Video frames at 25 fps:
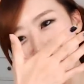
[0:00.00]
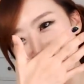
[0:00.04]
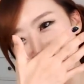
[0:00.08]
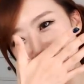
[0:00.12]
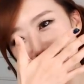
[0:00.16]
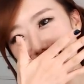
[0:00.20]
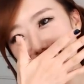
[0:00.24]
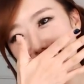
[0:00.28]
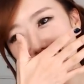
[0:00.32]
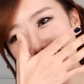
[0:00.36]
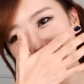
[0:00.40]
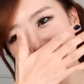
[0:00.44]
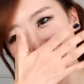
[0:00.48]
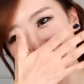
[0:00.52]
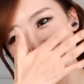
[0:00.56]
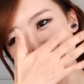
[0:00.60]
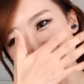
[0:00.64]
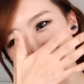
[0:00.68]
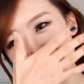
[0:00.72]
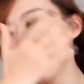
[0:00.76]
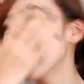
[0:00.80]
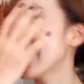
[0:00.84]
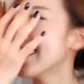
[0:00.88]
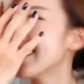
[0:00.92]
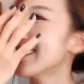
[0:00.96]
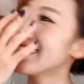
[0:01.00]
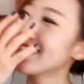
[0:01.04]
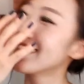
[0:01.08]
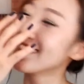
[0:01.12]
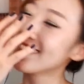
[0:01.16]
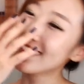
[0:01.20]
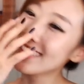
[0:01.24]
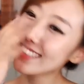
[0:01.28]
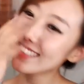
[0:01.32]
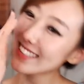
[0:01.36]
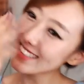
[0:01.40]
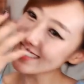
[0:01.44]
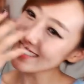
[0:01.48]
문제가 뭐냐면
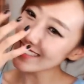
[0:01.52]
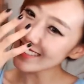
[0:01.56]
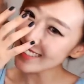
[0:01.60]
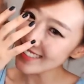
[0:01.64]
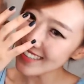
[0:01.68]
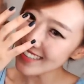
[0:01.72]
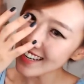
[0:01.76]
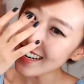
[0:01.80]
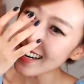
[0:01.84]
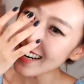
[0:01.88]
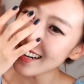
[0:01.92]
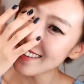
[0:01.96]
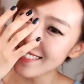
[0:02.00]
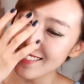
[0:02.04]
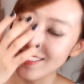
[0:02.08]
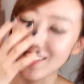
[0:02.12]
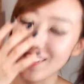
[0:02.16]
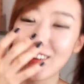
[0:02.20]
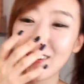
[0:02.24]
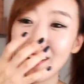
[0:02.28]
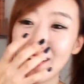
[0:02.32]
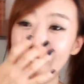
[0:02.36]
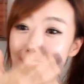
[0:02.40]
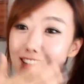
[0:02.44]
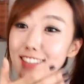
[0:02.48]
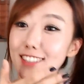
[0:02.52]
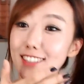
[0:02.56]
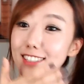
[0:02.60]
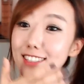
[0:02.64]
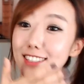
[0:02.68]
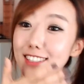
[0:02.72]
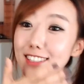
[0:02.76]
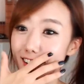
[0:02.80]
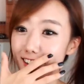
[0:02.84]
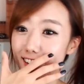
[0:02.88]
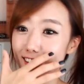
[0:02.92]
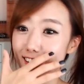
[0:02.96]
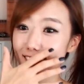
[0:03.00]
승차감이 별로 안
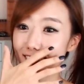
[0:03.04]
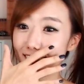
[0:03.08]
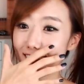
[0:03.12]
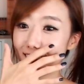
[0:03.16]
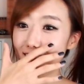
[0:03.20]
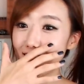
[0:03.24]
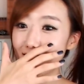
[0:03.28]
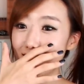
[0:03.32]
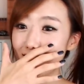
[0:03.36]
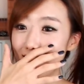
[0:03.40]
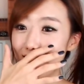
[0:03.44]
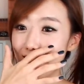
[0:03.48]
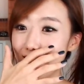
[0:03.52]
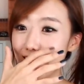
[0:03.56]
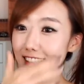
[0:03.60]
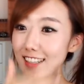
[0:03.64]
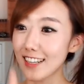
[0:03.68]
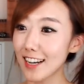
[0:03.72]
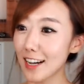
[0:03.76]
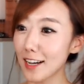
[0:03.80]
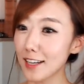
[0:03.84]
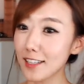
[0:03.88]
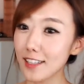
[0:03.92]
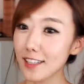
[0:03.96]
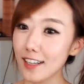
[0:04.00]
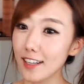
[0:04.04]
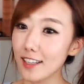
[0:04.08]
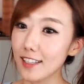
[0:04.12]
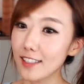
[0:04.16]
좋아요. 그러니까